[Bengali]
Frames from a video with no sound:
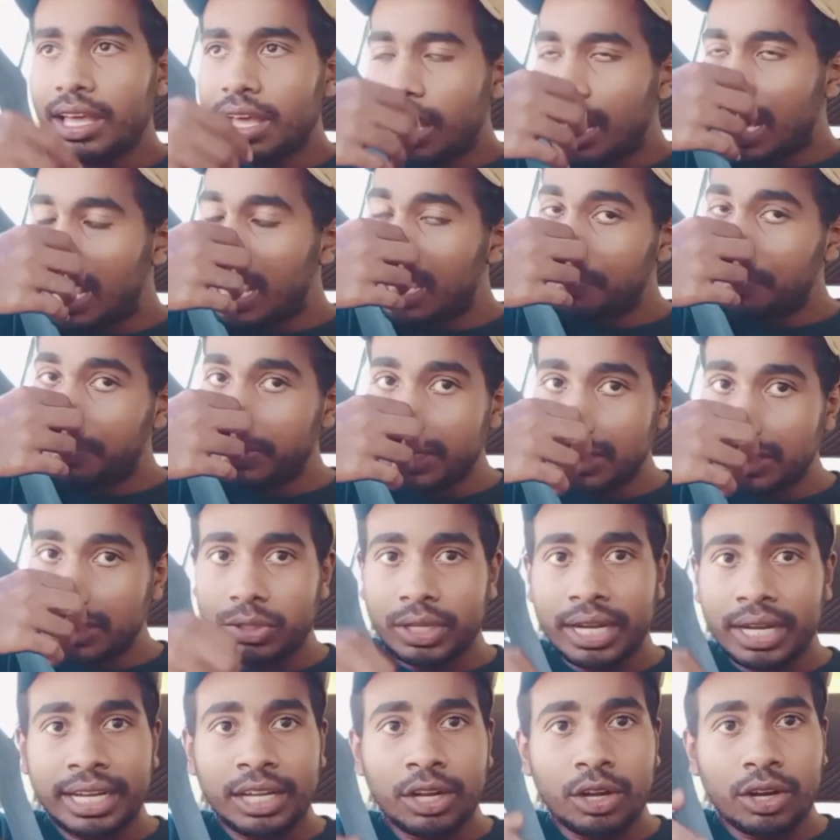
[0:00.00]
আর বিশেষ
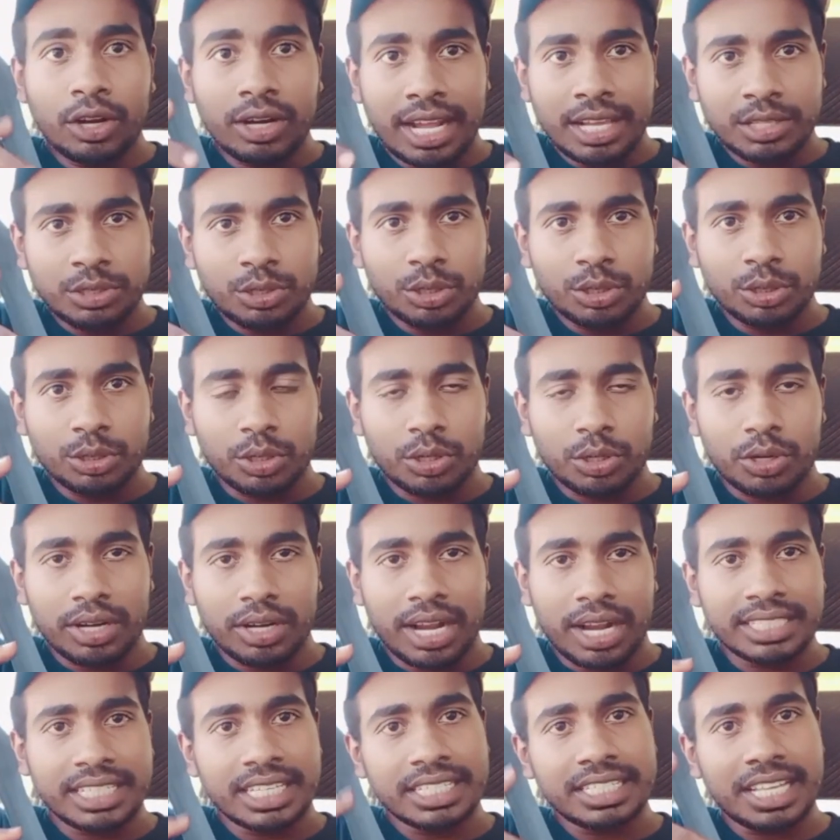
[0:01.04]
করে এটা হলো রাজতন্ত্র
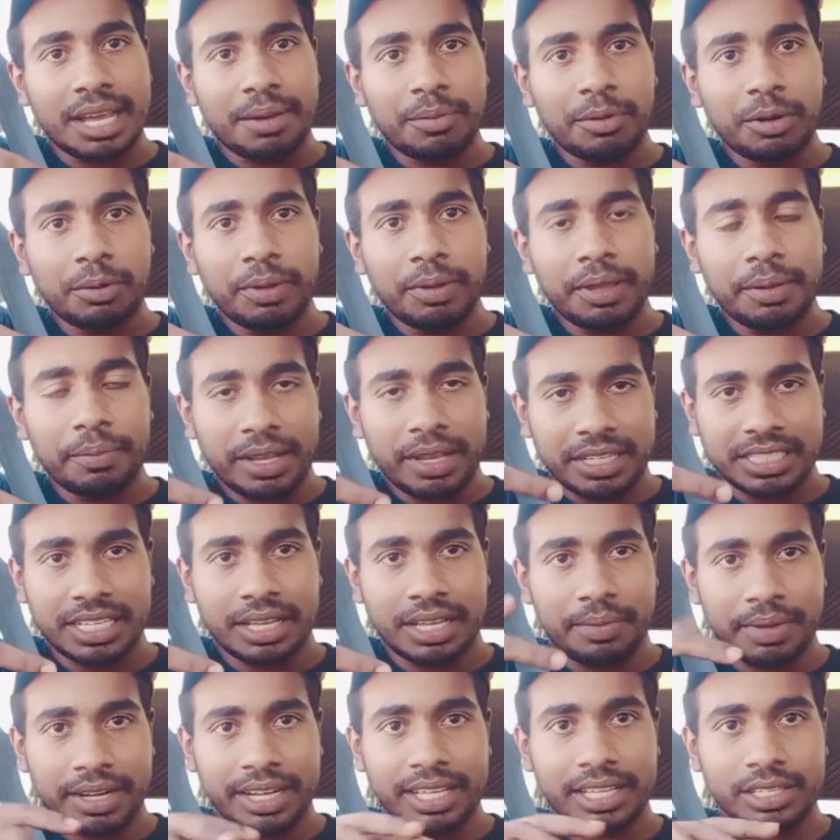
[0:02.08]
রাজা যা বলবে বাদশাহ
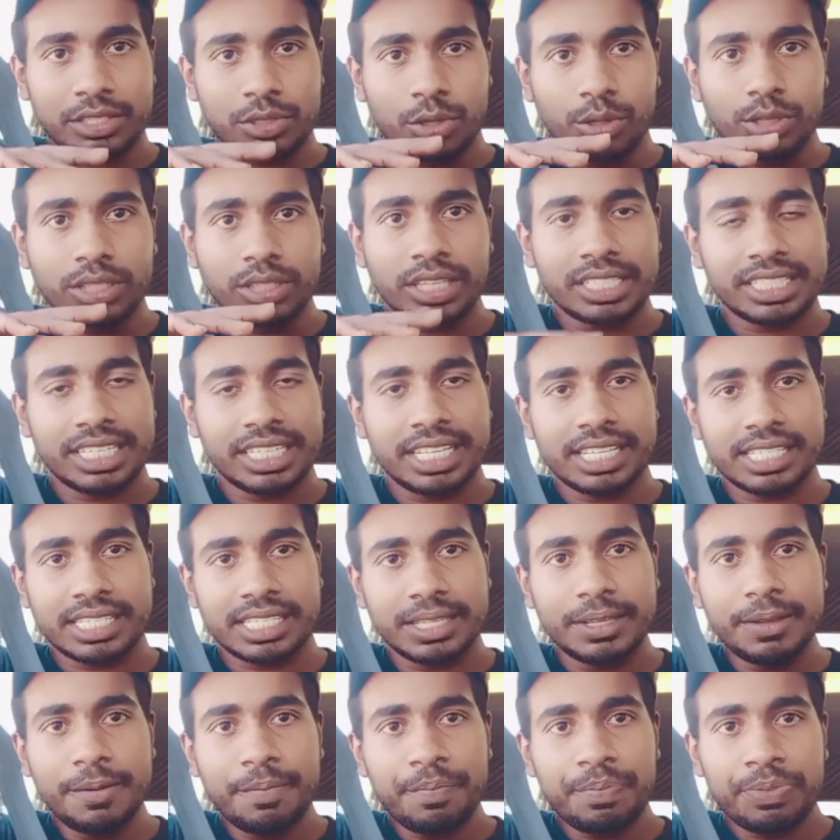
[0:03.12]
মানে সুলতান যে আছে
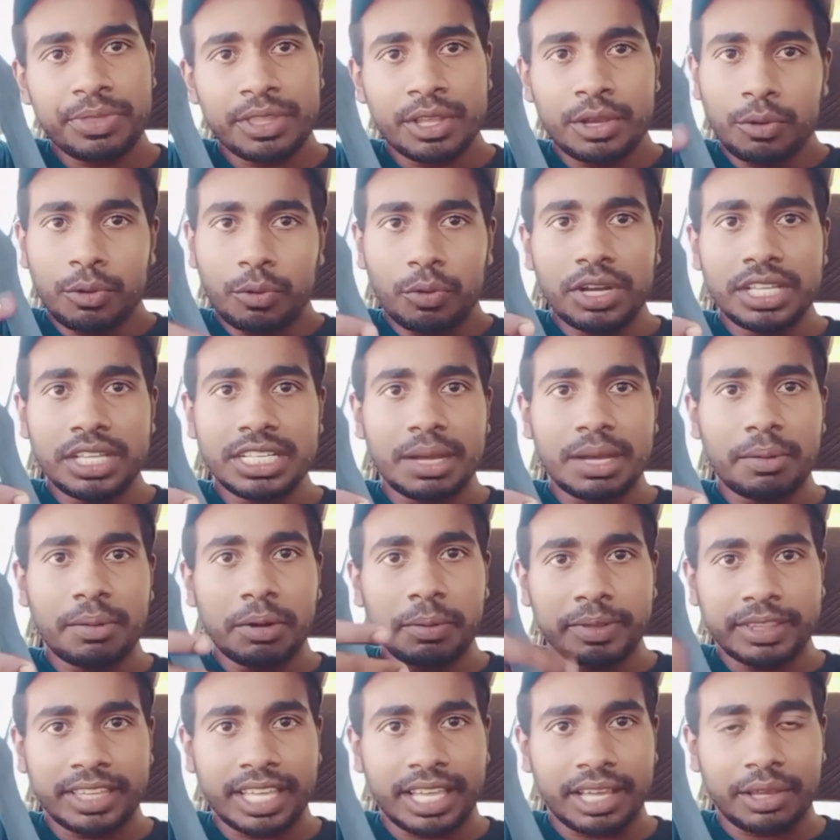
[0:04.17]
উনি যা
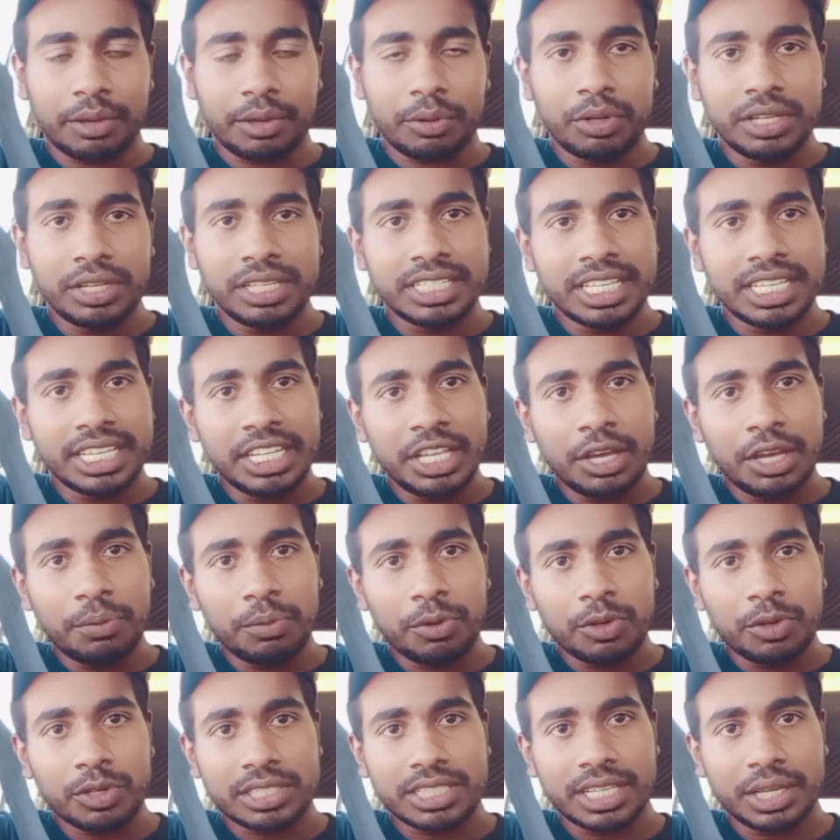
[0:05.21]
বলবে তাই উনি যে নিয়ম
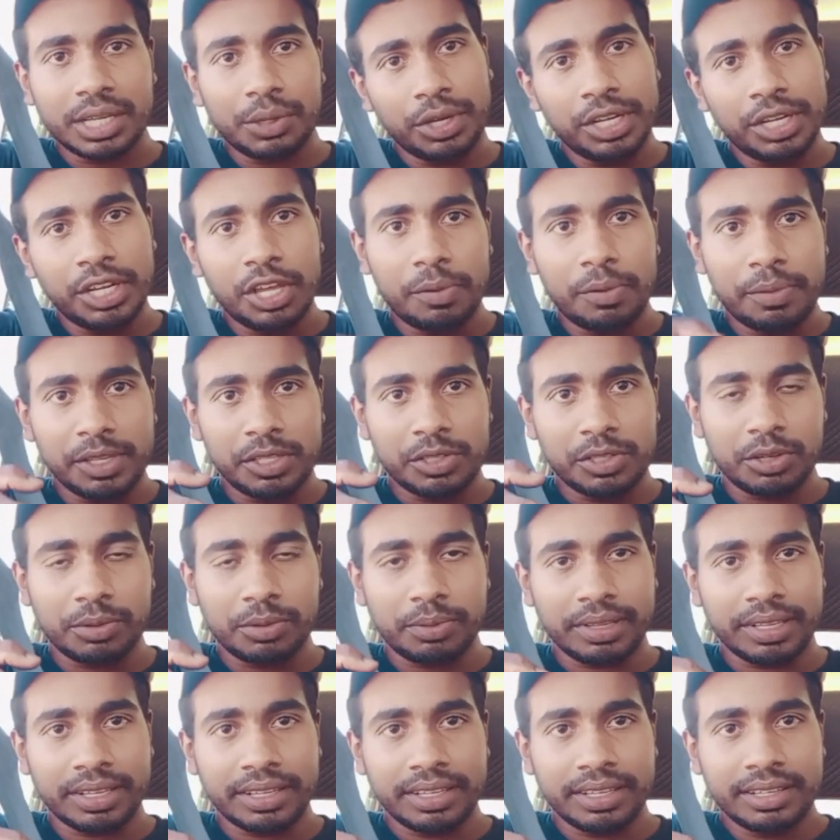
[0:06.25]
করছে ওই নিয়মেই চলবে
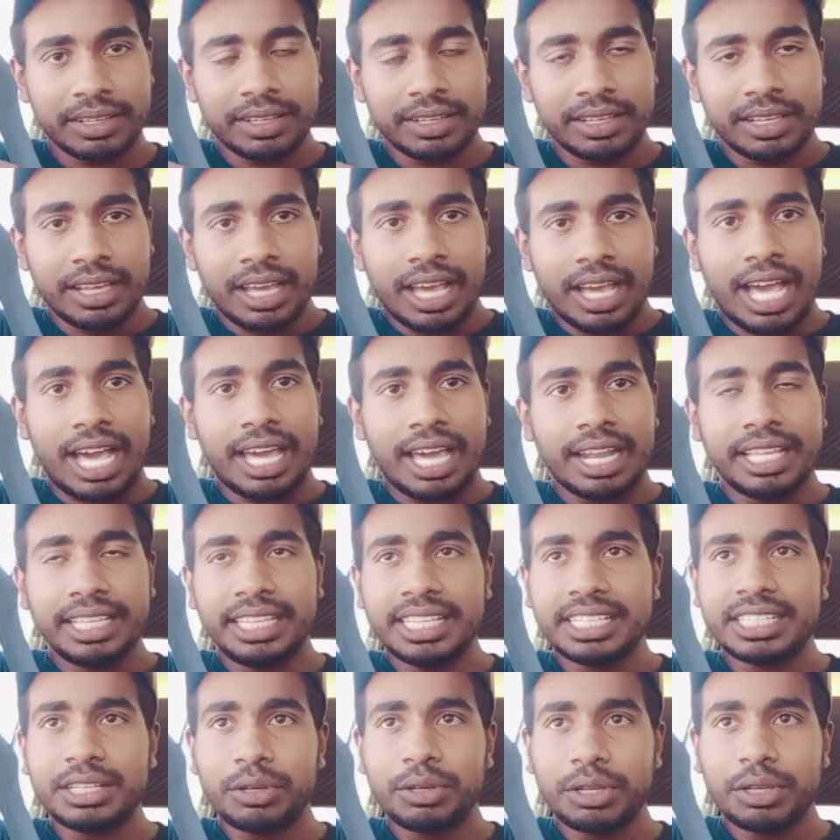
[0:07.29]
আর এই
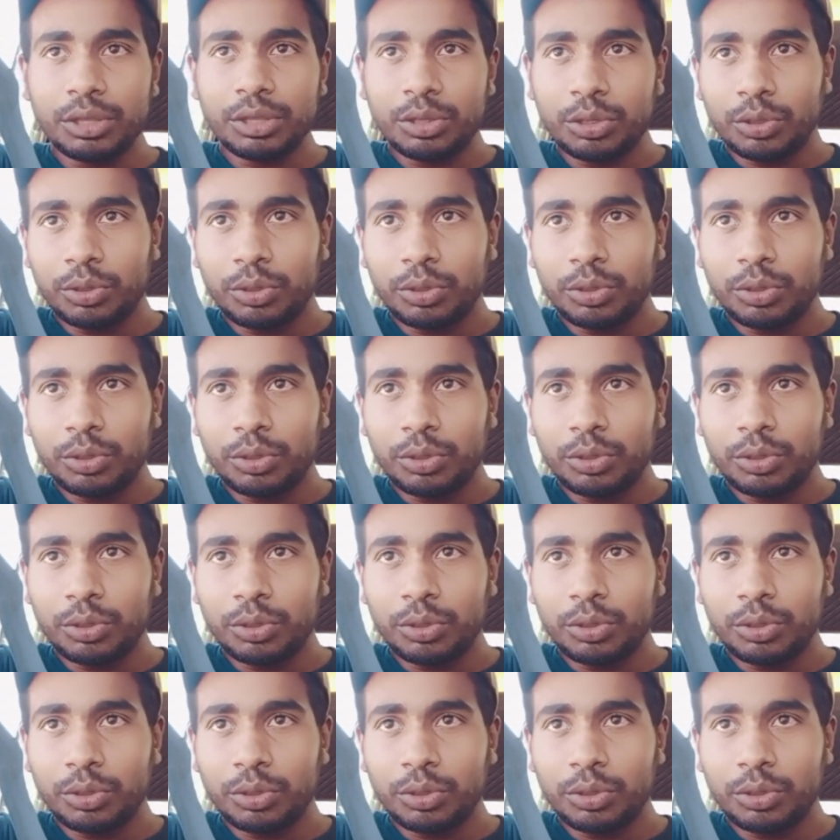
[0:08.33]
দেশেও কিন্তু